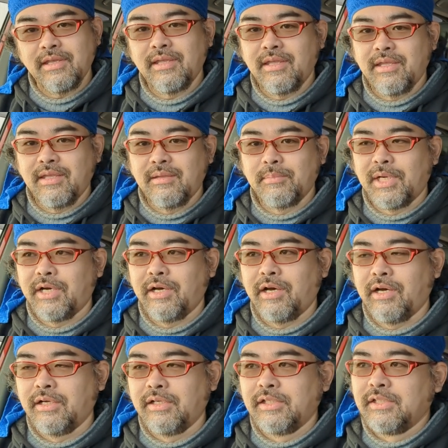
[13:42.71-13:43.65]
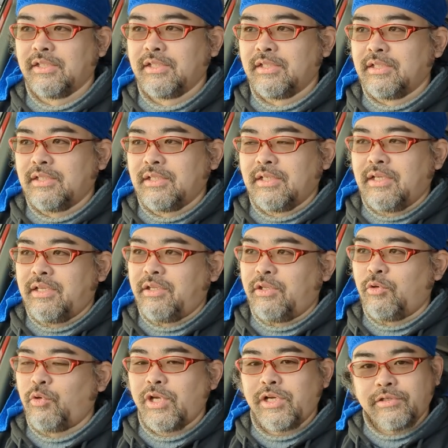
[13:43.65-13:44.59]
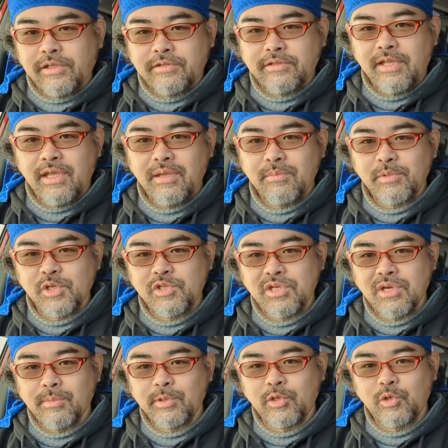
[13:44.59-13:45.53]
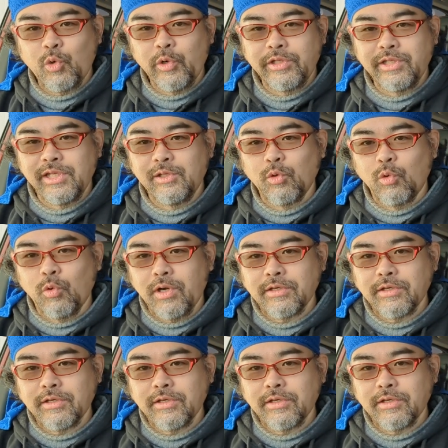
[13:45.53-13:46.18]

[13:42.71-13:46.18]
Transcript: えまあ、ようやくですねミュージアムクオリティの